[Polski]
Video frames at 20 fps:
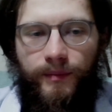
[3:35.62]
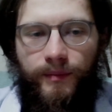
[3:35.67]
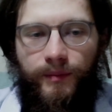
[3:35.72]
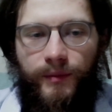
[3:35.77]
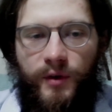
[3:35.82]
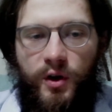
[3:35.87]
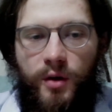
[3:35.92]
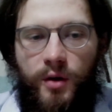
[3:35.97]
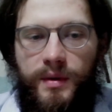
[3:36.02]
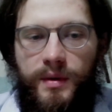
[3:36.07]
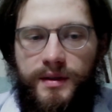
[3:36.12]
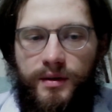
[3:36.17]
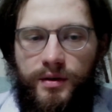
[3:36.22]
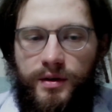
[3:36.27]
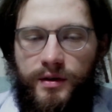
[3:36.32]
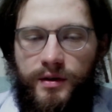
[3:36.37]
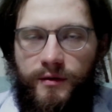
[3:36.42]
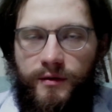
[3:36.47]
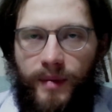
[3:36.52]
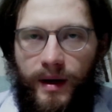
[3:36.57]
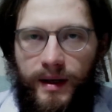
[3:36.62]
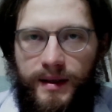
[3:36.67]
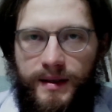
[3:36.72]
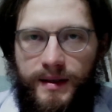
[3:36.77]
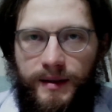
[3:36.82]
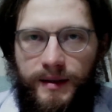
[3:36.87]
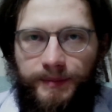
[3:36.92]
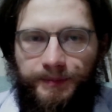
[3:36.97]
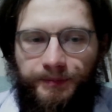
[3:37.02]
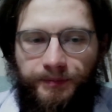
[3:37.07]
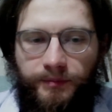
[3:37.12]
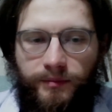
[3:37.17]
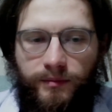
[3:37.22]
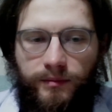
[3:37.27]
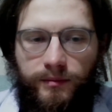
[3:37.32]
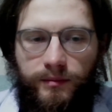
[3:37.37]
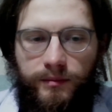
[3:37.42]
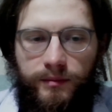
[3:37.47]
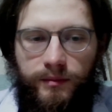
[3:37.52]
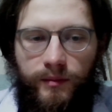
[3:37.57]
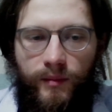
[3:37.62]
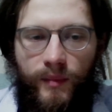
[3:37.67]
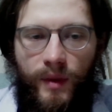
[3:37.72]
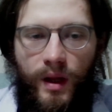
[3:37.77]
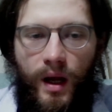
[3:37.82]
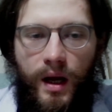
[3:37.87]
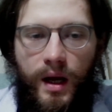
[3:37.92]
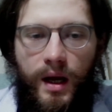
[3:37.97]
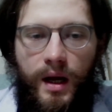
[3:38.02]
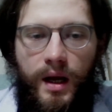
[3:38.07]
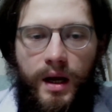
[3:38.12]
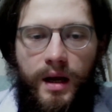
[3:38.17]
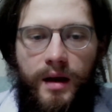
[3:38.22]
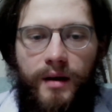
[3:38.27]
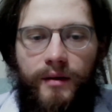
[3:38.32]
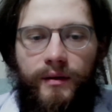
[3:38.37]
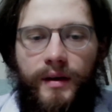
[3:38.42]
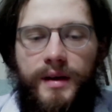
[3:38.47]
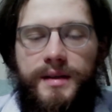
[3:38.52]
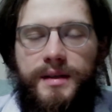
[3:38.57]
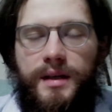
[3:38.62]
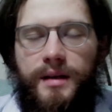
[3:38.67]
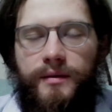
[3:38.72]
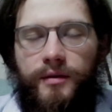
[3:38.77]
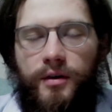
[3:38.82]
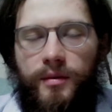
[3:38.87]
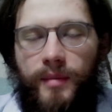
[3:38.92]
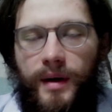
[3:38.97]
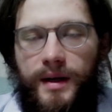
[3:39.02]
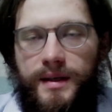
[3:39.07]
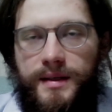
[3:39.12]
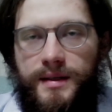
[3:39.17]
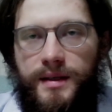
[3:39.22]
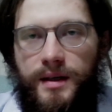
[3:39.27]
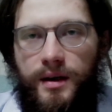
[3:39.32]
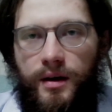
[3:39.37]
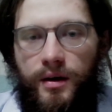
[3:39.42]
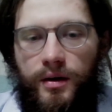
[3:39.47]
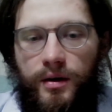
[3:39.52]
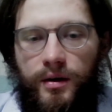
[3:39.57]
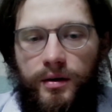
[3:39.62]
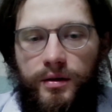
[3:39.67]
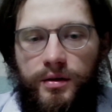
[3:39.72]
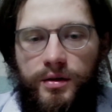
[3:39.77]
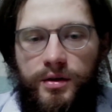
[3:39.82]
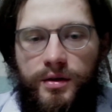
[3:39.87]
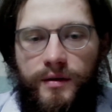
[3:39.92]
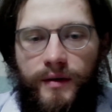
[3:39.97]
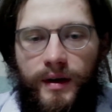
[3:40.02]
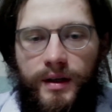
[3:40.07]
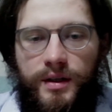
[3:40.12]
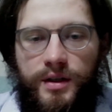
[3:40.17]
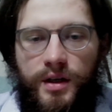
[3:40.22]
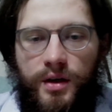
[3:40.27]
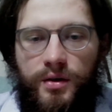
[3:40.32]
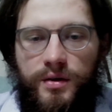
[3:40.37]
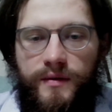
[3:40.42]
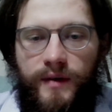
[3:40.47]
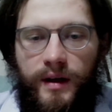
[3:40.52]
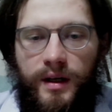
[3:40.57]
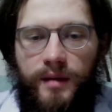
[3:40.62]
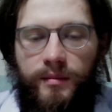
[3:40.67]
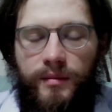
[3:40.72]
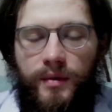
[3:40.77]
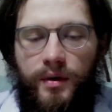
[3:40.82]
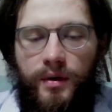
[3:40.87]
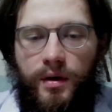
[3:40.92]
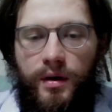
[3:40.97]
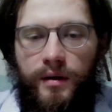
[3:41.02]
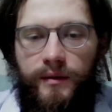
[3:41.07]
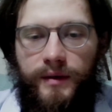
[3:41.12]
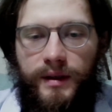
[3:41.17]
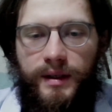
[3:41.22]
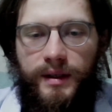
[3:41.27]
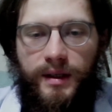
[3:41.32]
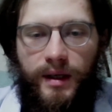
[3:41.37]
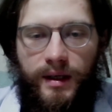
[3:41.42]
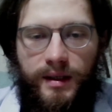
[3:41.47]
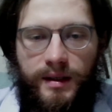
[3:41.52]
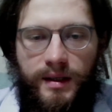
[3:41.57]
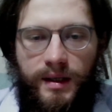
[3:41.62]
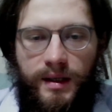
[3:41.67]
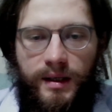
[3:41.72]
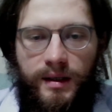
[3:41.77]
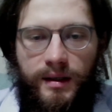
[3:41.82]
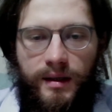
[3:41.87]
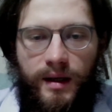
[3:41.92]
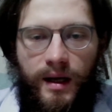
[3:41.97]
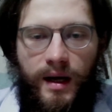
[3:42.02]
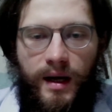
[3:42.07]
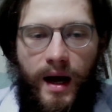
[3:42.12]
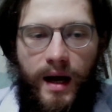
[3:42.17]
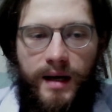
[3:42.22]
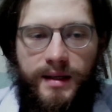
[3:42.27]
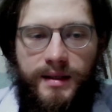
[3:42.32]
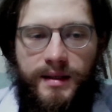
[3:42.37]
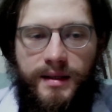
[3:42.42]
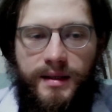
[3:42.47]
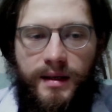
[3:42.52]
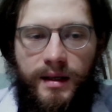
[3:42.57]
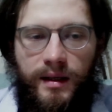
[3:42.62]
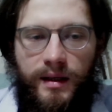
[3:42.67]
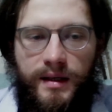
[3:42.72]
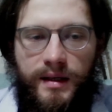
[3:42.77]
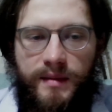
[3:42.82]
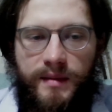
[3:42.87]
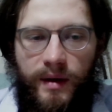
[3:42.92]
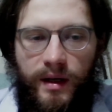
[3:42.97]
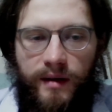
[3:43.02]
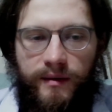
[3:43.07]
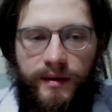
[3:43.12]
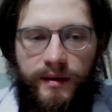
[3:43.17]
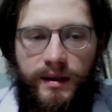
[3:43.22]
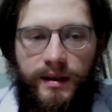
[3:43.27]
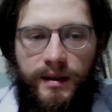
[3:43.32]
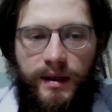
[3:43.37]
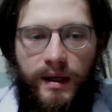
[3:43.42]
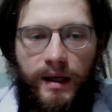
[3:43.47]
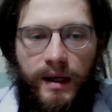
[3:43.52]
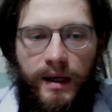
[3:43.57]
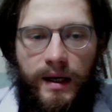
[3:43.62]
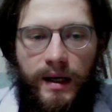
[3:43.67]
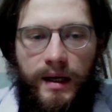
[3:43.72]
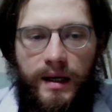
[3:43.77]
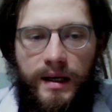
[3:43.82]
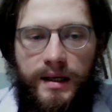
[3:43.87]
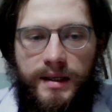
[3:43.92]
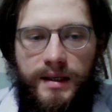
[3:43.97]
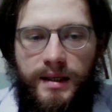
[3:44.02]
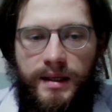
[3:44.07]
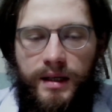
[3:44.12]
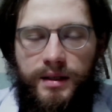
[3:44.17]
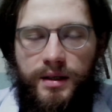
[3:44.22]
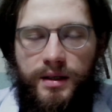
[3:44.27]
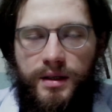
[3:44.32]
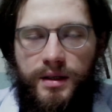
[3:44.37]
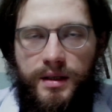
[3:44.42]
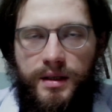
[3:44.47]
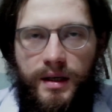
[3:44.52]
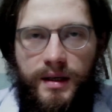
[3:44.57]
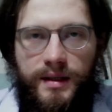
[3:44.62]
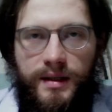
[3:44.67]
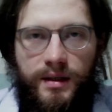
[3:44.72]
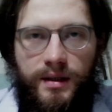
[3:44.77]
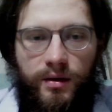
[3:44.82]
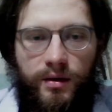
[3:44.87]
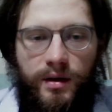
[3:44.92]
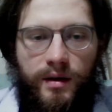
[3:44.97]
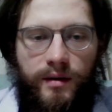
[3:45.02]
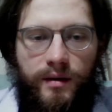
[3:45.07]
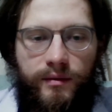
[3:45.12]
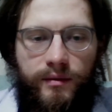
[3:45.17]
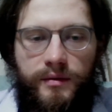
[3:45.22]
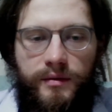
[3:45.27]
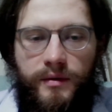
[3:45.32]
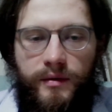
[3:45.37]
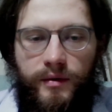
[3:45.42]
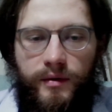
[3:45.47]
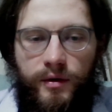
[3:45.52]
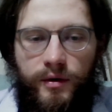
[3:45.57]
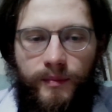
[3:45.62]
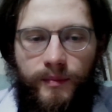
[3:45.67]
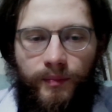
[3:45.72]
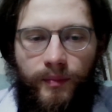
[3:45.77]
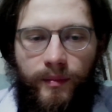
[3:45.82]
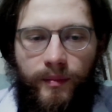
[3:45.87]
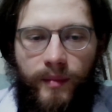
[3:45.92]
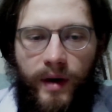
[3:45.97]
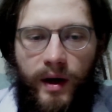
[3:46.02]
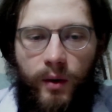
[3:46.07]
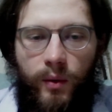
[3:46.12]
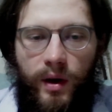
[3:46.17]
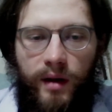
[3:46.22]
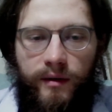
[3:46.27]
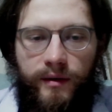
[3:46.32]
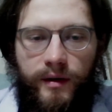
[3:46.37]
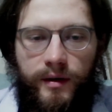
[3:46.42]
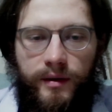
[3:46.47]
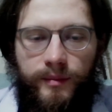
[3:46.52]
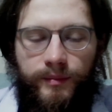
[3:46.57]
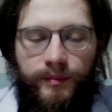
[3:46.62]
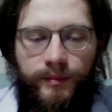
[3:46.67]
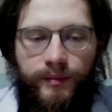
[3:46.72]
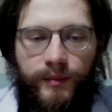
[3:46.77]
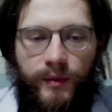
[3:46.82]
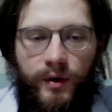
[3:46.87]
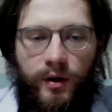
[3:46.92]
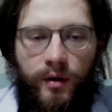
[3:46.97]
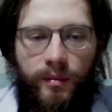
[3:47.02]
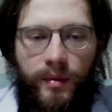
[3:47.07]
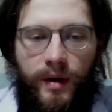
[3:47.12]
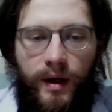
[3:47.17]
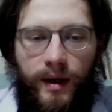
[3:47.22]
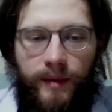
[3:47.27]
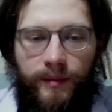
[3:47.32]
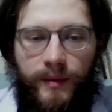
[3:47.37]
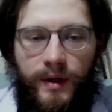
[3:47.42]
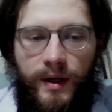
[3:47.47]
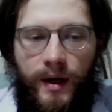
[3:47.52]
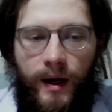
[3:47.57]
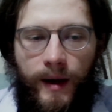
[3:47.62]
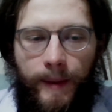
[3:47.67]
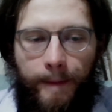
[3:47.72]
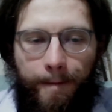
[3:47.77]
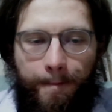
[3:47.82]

nieobecności w pracy. Więcej informacji o świadczeniu zwanym COVID-19 Enhanced Illness Benefit znajdziesz na stronie www.mywelfare.ie.